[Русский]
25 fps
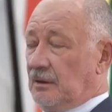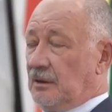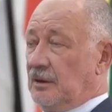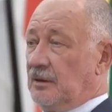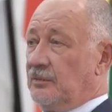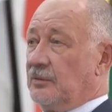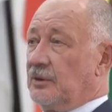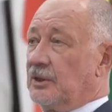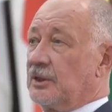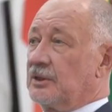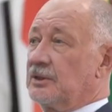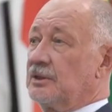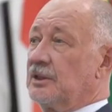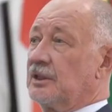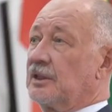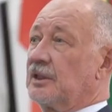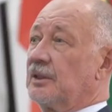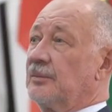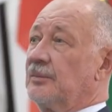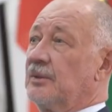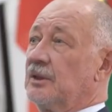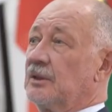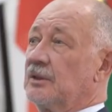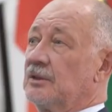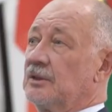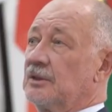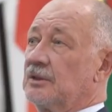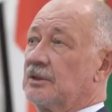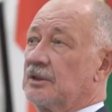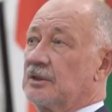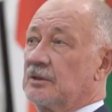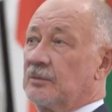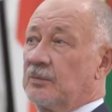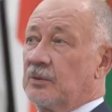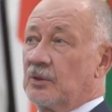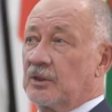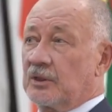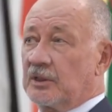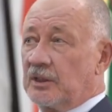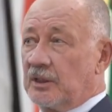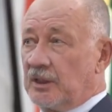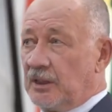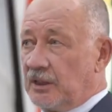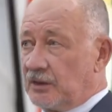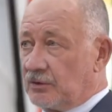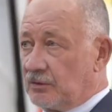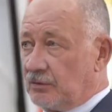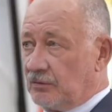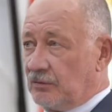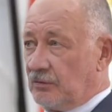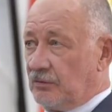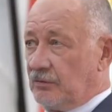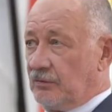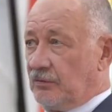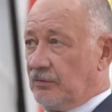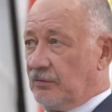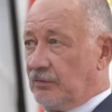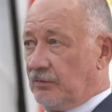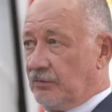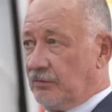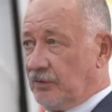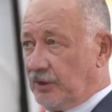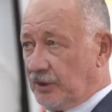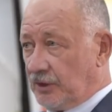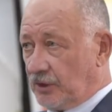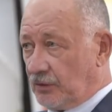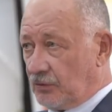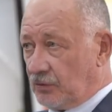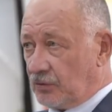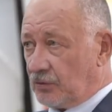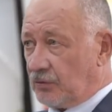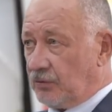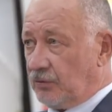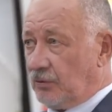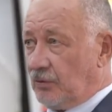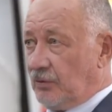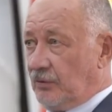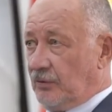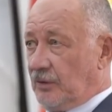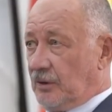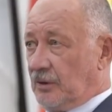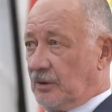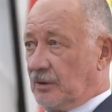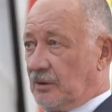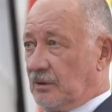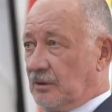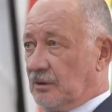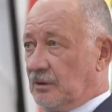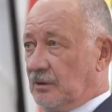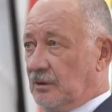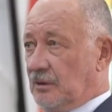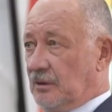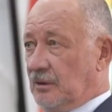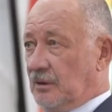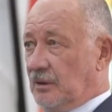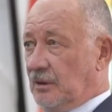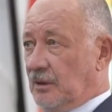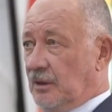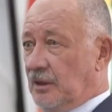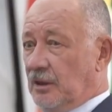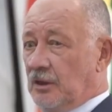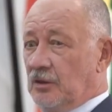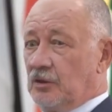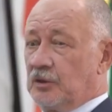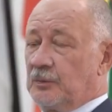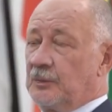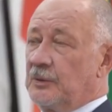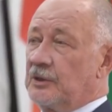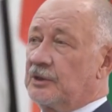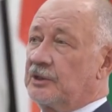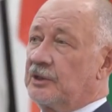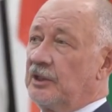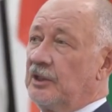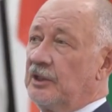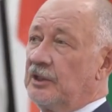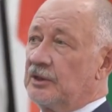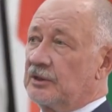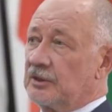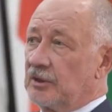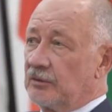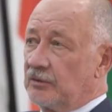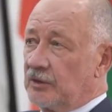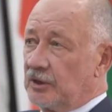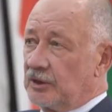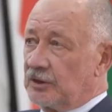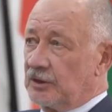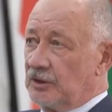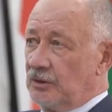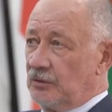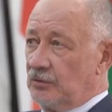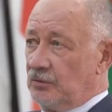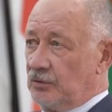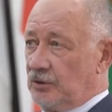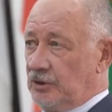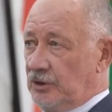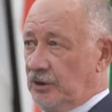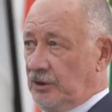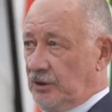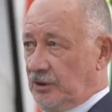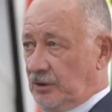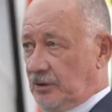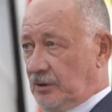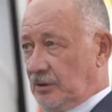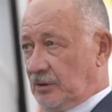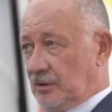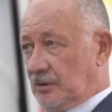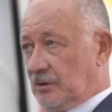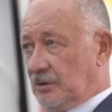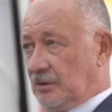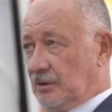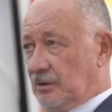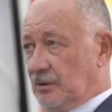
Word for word: И мы должны отрабатывать здесь эксплуатацию в этих условиях. И у специалистов должны учить.